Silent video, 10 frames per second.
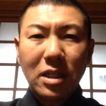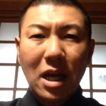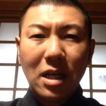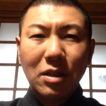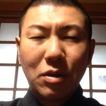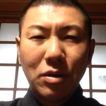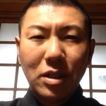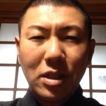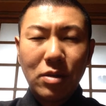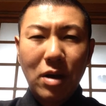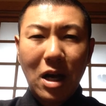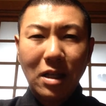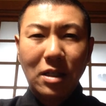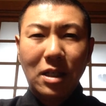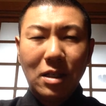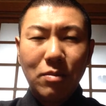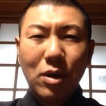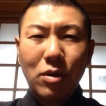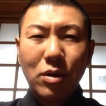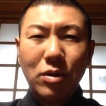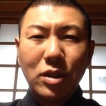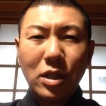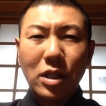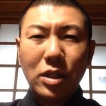皆さん、こんにちは。妙隆